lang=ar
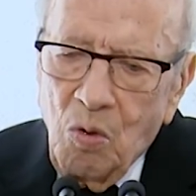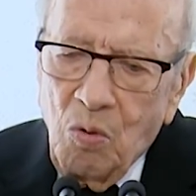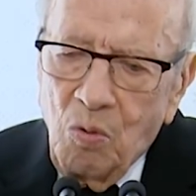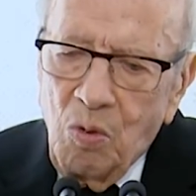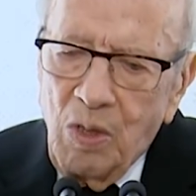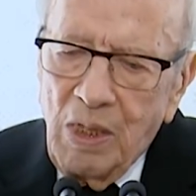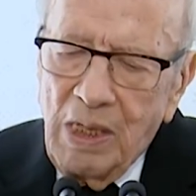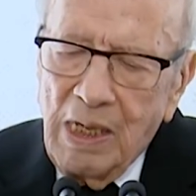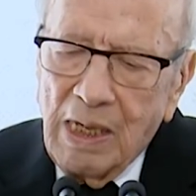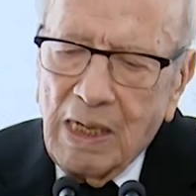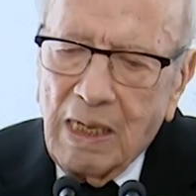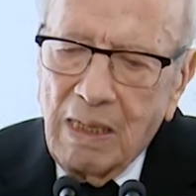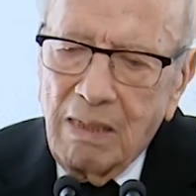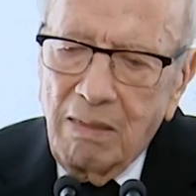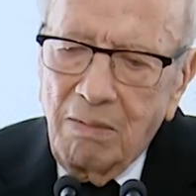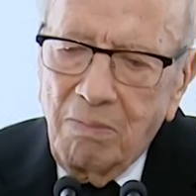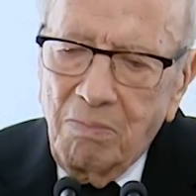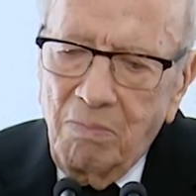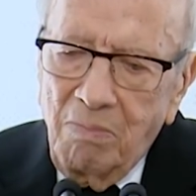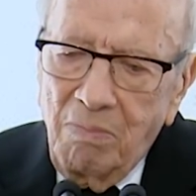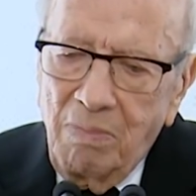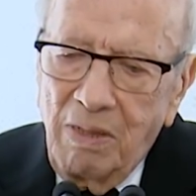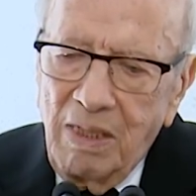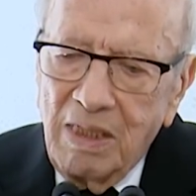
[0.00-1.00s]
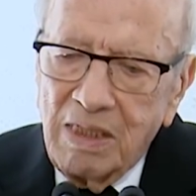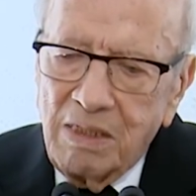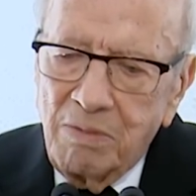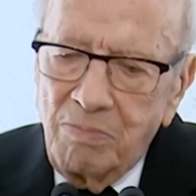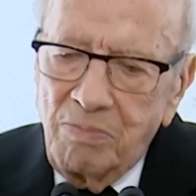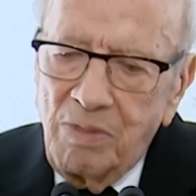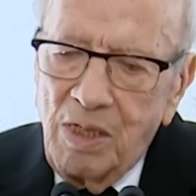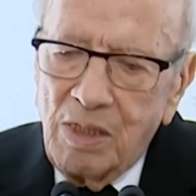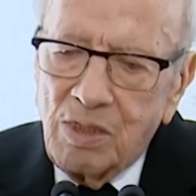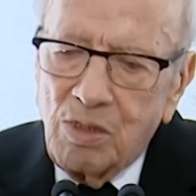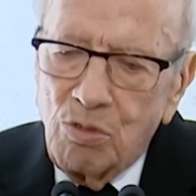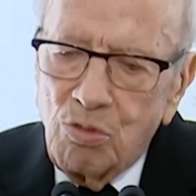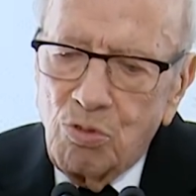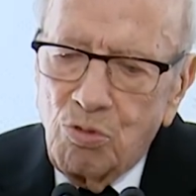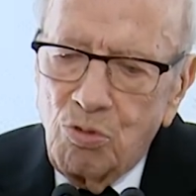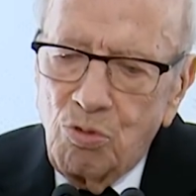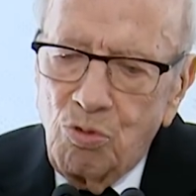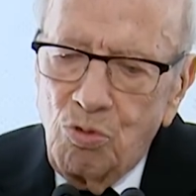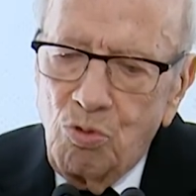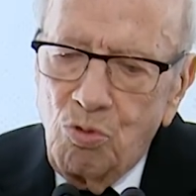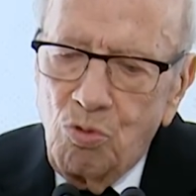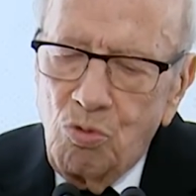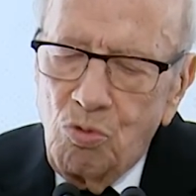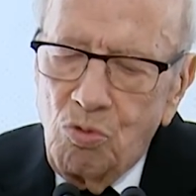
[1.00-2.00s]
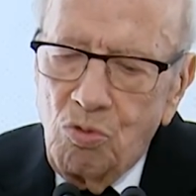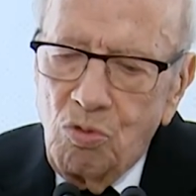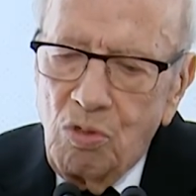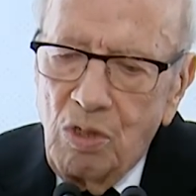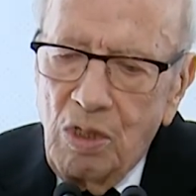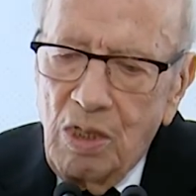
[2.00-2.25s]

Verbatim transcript: ولكن ما يلزمناش نظنوا